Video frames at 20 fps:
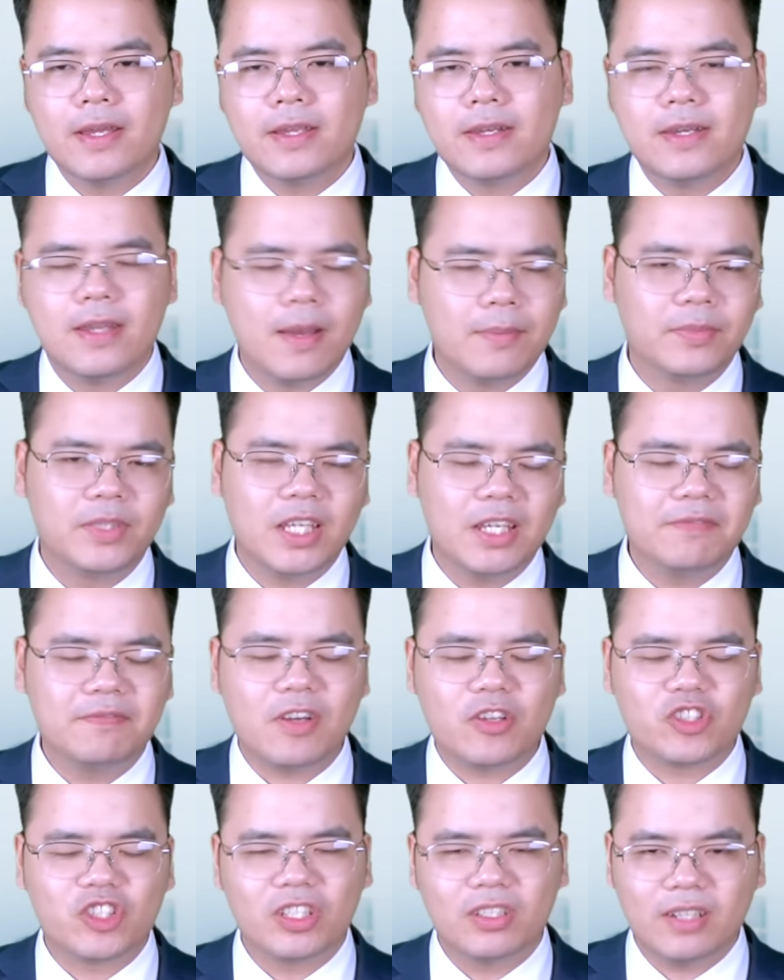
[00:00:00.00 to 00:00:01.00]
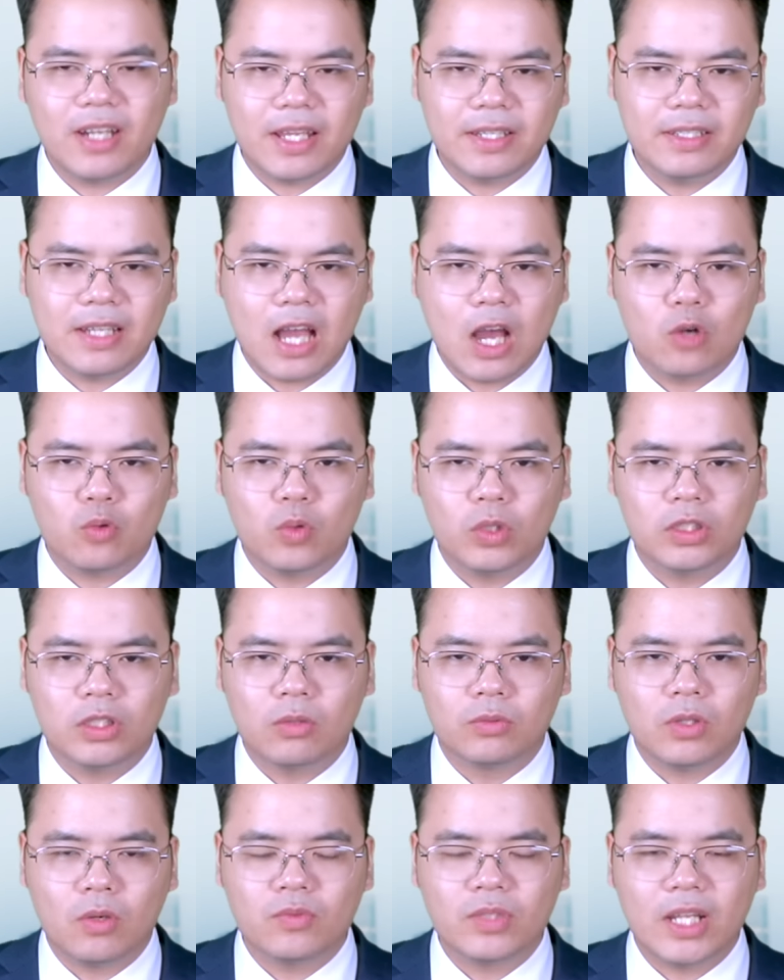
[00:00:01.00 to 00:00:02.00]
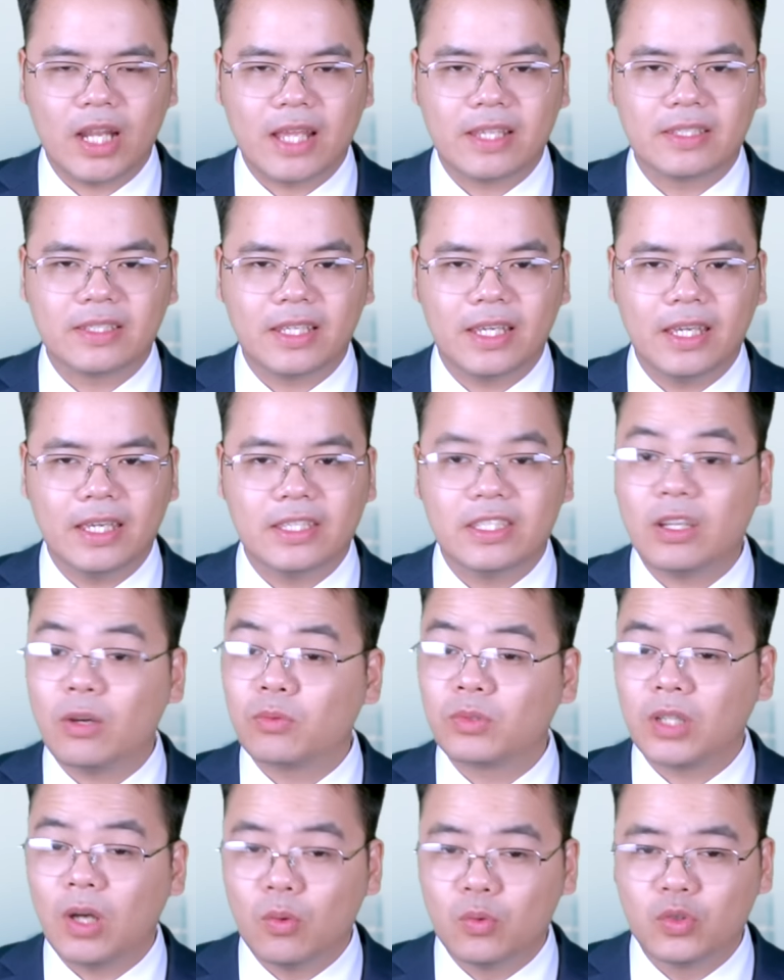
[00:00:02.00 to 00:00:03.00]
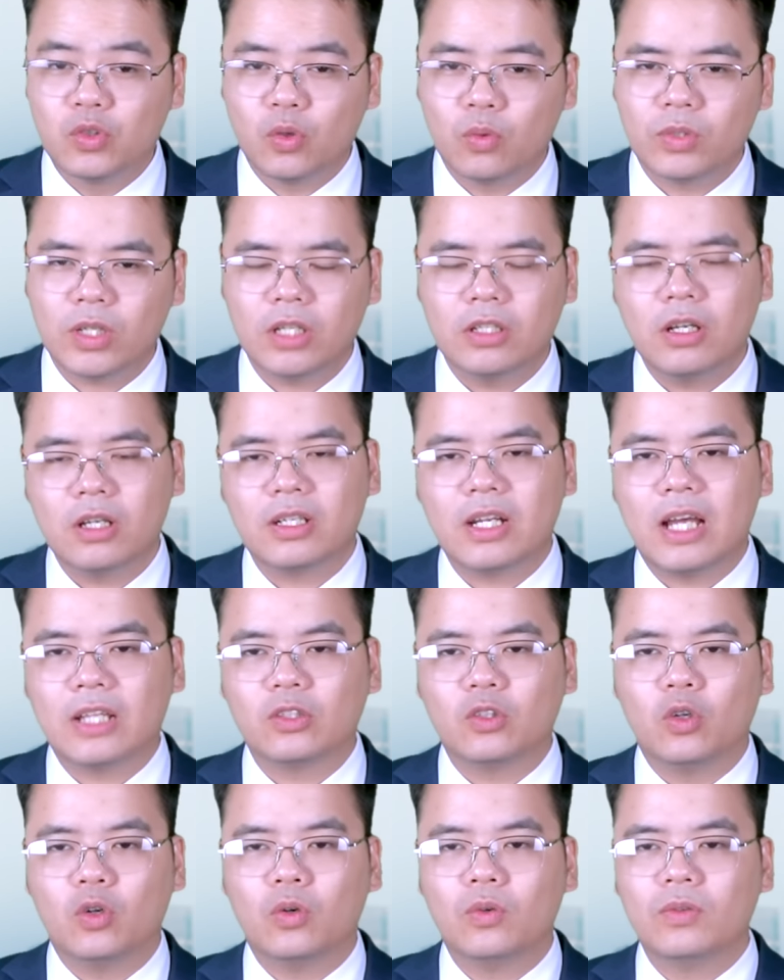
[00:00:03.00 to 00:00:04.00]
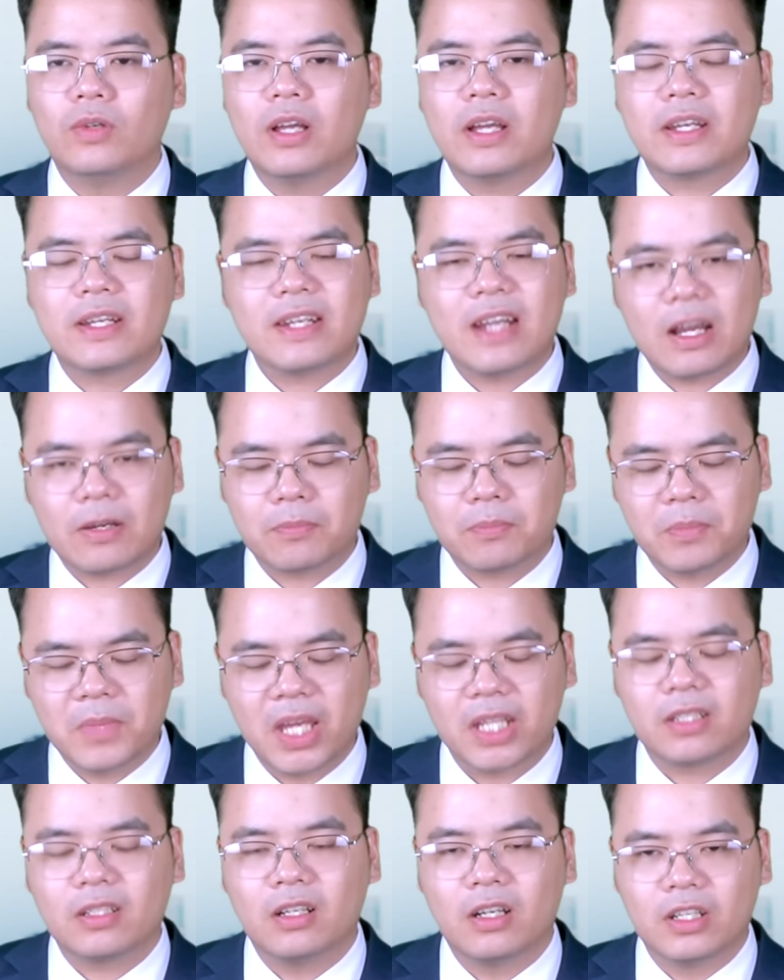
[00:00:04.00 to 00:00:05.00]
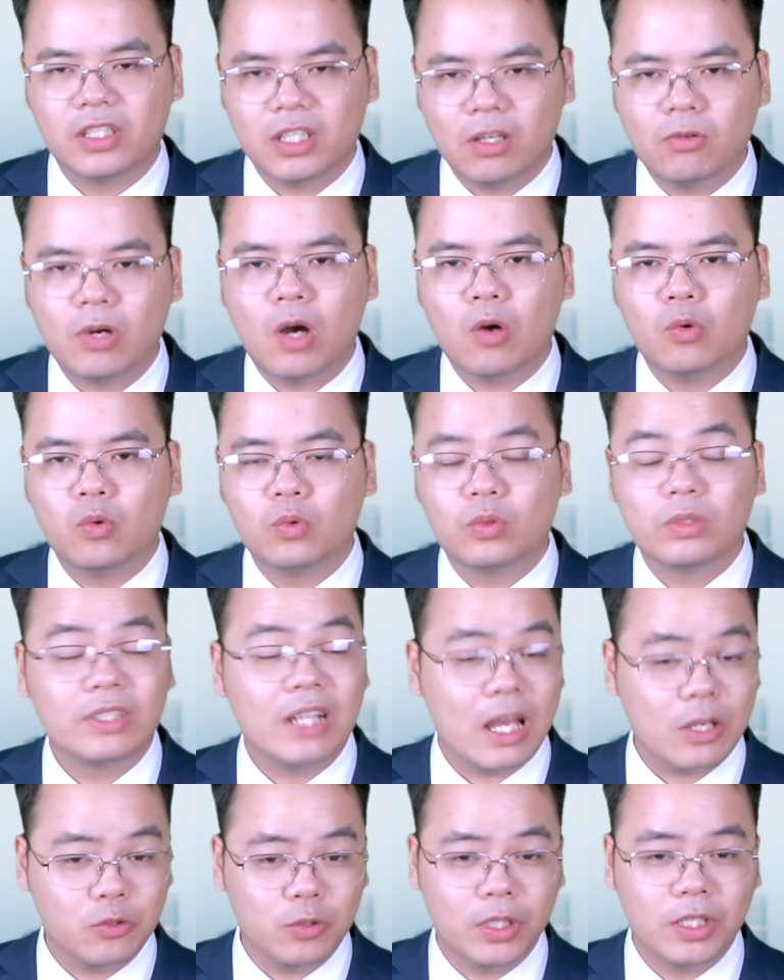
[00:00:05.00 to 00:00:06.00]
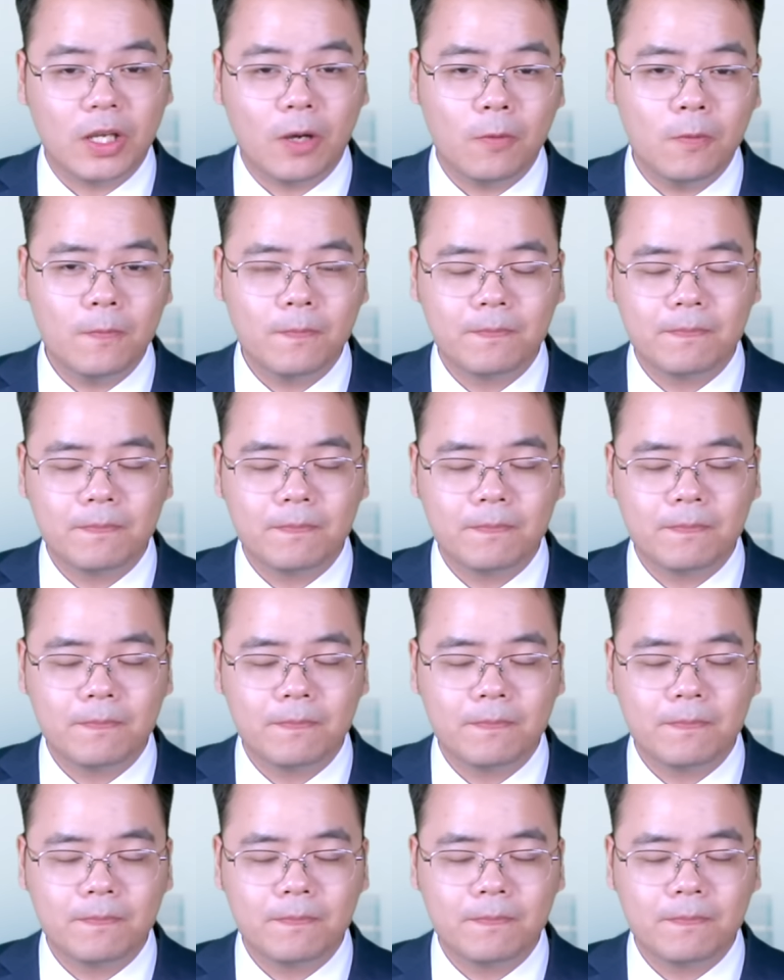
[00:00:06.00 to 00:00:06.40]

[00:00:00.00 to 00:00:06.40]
niềm tin vào sự lãnh đạo của Tổng thống Zelensky trong công chúng các nước NATO, đặc biệt ở châu Âu, đã suy yếu.